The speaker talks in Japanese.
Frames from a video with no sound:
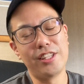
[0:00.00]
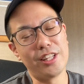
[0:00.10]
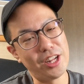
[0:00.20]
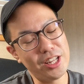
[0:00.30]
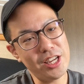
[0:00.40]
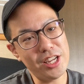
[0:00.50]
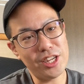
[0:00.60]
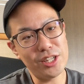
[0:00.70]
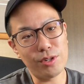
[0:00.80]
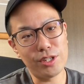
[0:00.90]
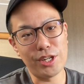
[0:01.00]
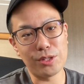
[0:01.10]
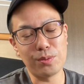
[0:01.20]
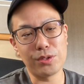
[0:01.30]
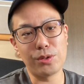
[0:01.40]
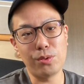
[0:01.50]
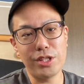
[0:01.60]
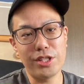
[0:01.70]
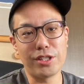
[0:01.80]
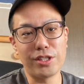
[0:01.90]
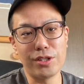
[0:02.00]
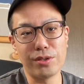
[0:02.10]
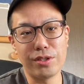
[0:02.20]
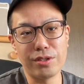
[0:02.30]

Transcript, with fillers: で何がいかんのかなと思ってどうやってやってん